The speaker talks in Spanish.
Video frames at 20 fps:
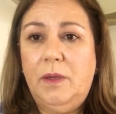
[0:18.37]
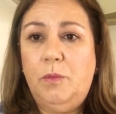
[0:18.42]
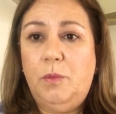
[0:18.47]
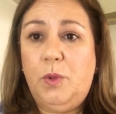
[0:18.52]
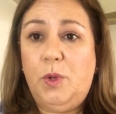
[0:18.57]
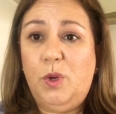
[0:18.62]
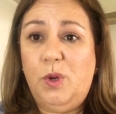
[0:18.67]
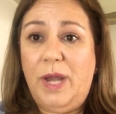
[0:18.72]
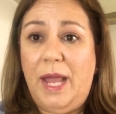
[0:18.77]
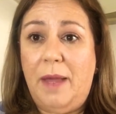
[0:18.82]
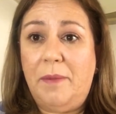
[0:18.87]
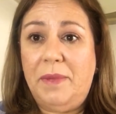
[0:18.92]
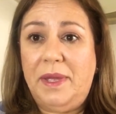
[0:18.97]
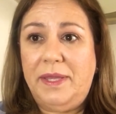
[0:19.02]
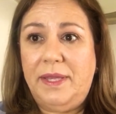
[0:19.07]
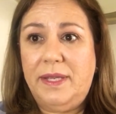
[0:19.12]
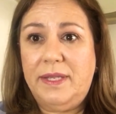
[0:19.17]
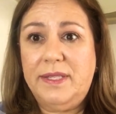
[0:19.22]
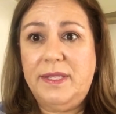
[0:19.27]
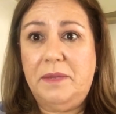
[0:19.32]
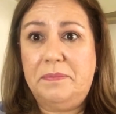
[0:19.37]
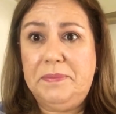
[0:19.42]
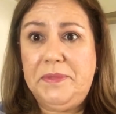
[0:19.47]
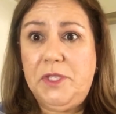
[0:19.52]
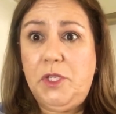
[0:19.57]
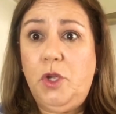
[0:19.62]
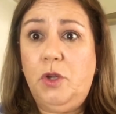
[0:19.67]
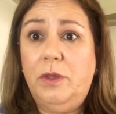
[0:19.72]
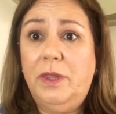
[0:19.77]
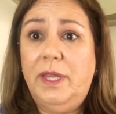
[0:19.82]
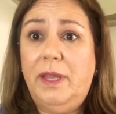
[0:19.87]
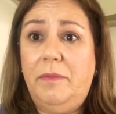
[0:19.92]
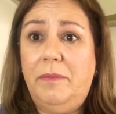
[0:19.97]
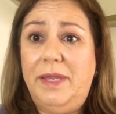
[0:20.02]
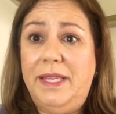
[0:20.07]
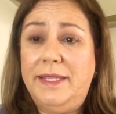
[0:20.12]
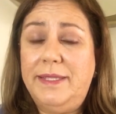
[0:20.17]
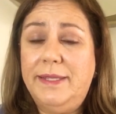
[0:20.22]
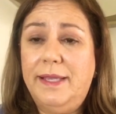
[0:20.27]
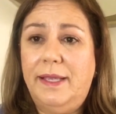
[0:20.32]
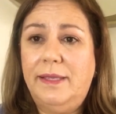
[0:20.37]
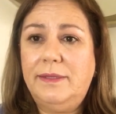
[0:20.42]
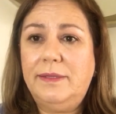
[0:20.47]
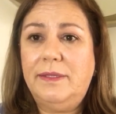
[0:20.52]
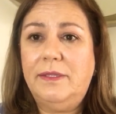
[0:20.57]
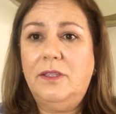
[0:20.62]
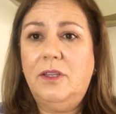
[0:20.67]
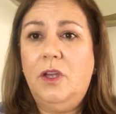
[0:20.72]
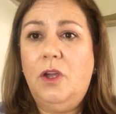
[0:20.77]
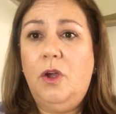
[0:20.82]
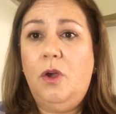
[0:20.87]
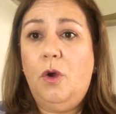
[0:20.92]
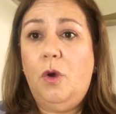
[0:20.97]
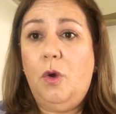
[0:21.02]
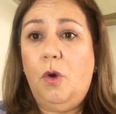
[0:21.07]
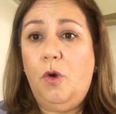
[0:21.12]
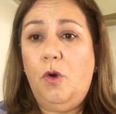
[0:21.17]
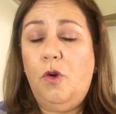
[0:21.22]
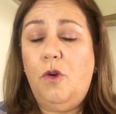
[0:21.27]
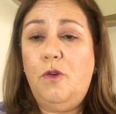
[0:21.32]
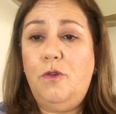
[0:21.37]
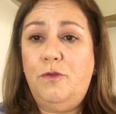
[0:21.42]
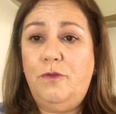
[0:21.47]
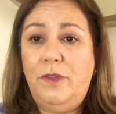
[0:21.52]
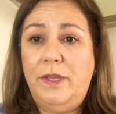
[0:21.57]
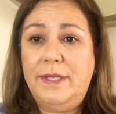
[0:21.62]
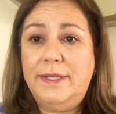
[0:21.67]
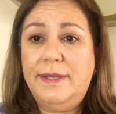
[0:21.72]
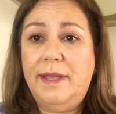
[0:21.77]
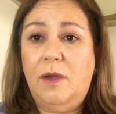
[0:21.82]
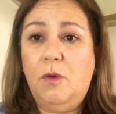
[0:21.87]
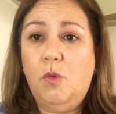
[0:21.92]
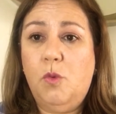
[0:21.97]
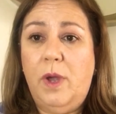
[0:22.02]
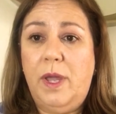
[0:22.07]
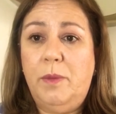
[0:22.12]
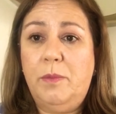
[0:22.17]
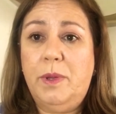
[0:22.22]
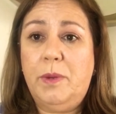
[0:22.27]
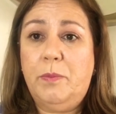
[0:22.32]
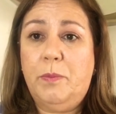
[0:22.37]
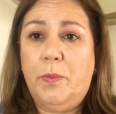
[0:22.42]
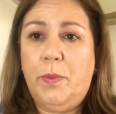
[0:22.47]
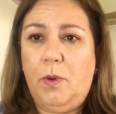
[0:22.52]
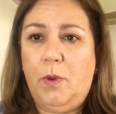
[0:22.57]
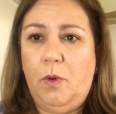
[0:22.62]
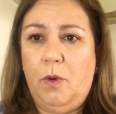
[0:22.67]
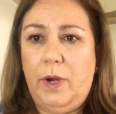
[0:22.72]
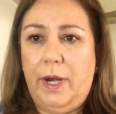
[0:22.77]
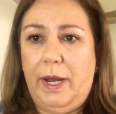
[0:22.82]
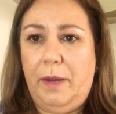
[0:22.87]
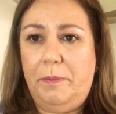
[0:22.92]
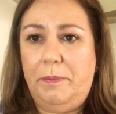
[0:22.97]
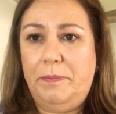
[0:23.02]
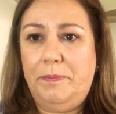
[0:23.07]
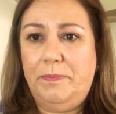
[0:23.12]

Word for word: programa de excepción de visas o Visa Waiver Program.